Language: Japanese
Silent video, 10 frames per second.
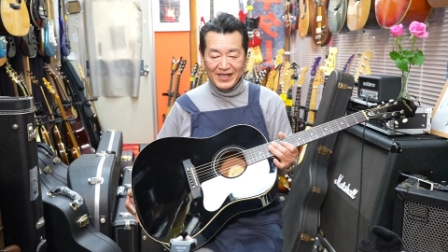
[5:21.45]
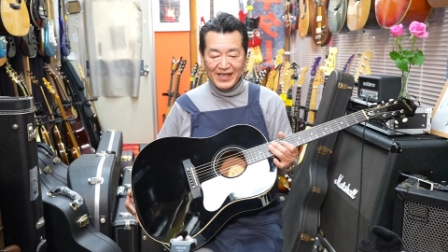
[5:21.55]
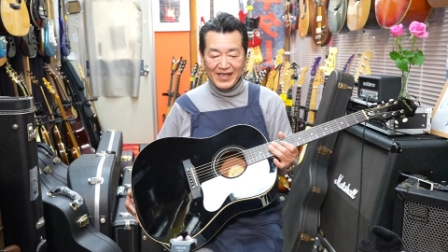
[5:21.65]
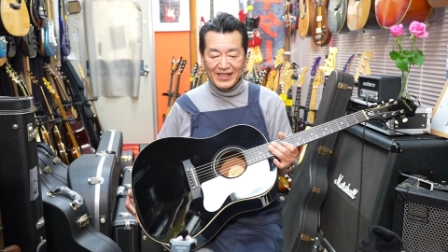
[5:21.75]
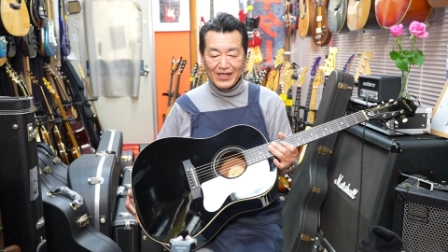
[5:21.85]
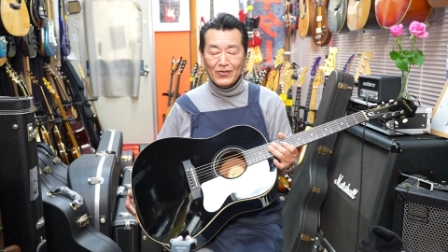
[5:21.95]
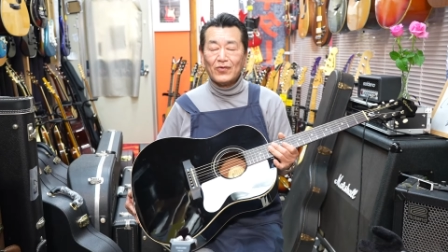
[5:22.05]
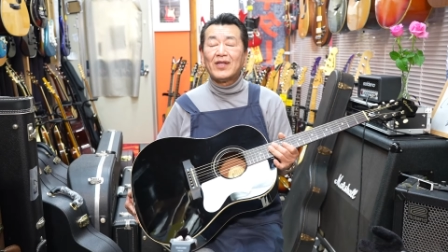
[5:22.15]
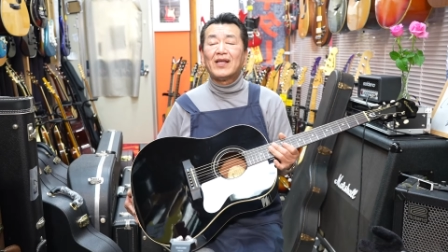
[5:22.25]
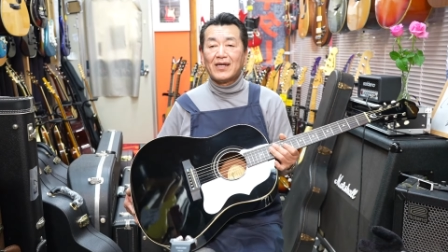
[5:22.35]
えー、なんと
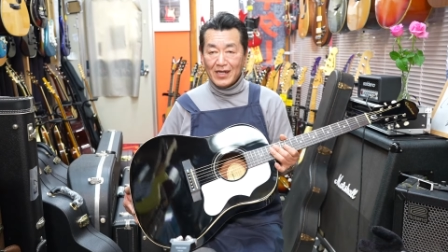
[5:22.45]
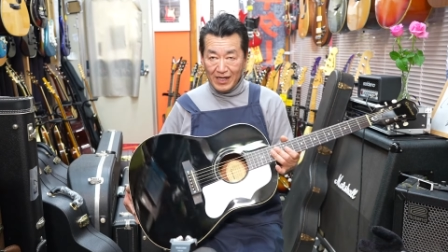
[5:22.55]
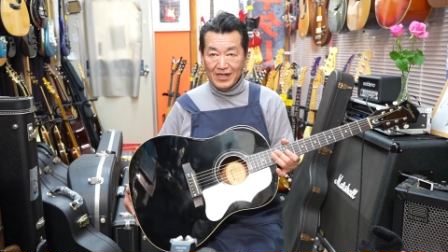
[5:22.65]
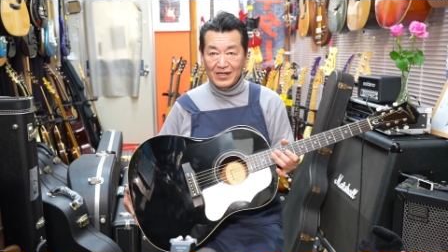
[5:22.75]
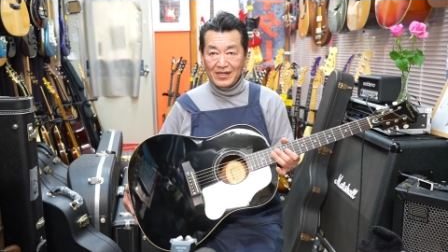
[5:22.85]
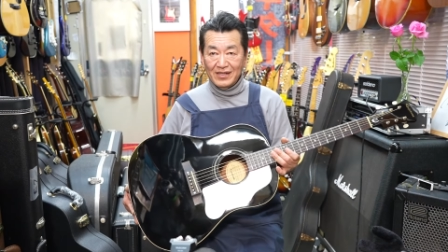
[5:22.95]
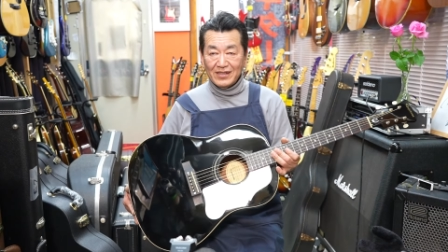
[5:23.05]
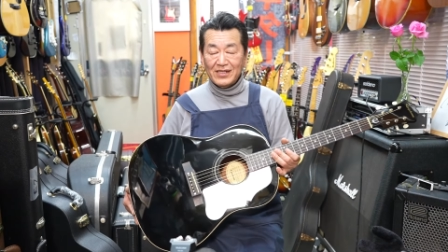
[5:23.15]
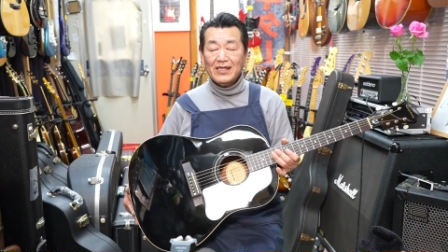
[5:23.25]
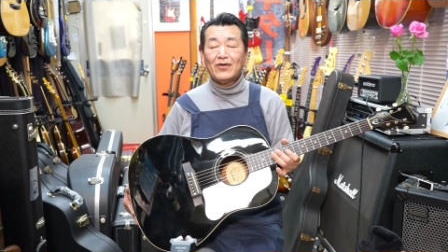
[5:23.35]
お値段が
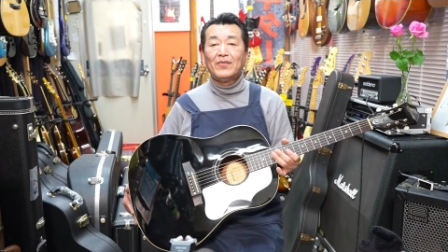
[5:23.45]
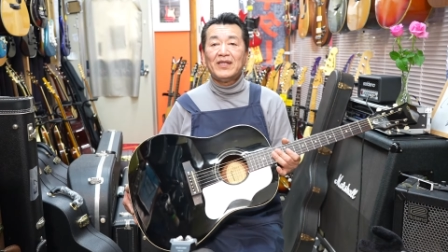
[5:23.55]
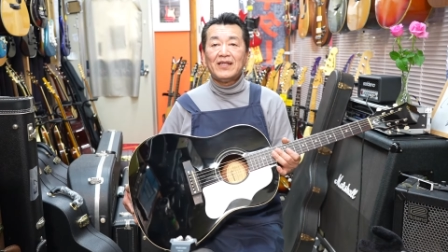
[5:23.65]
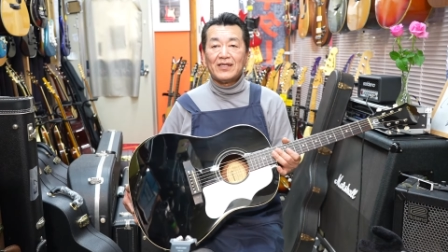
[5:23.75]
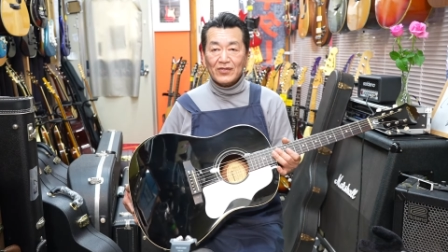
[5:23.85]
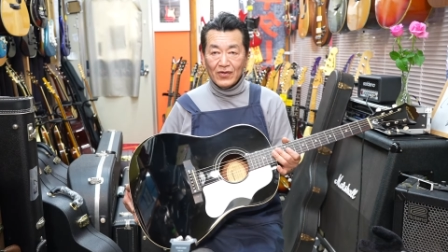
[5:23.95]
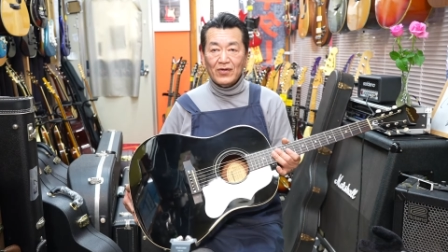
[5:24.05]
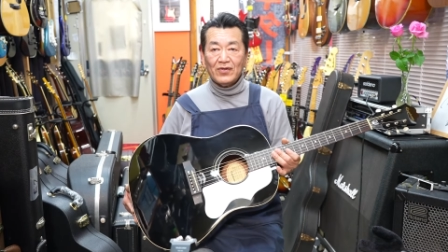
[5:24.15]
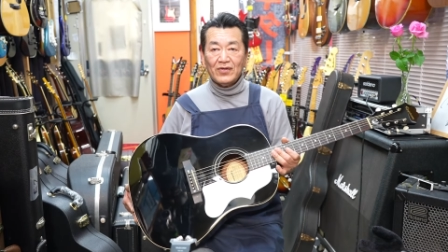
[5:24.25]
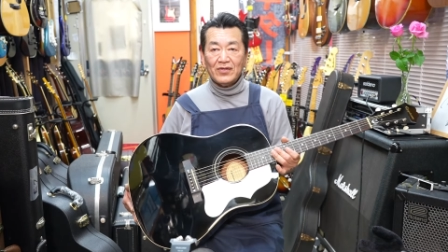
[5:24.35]
税込みでですよ